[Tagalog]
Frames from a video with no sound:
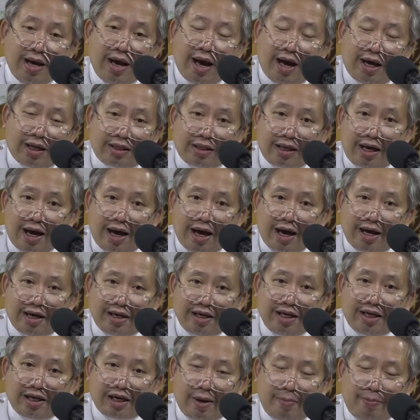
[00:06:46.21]
at uh,
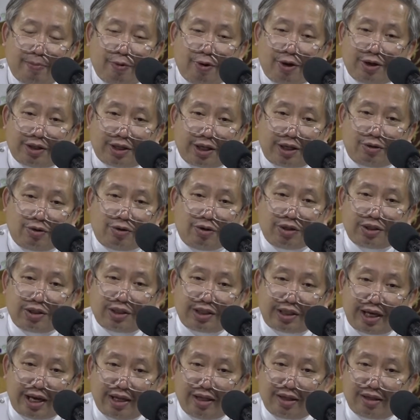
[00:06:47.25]
he reported on
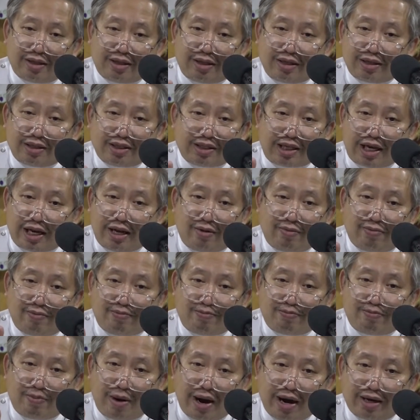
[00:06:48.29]
Saint Saint
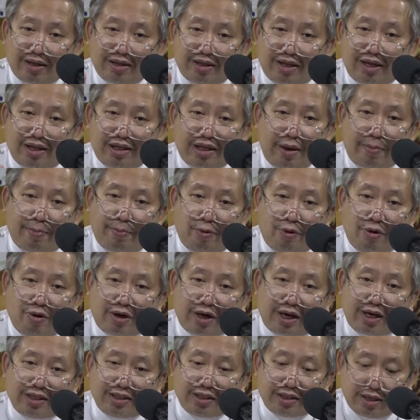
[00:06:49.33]
Martin de
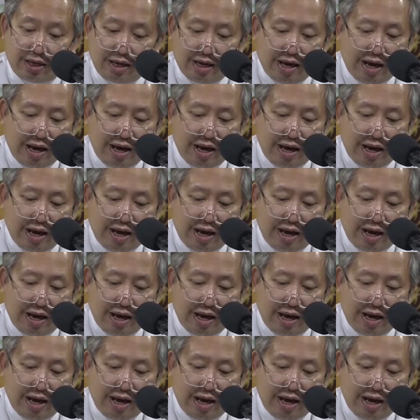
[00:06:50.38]
Porres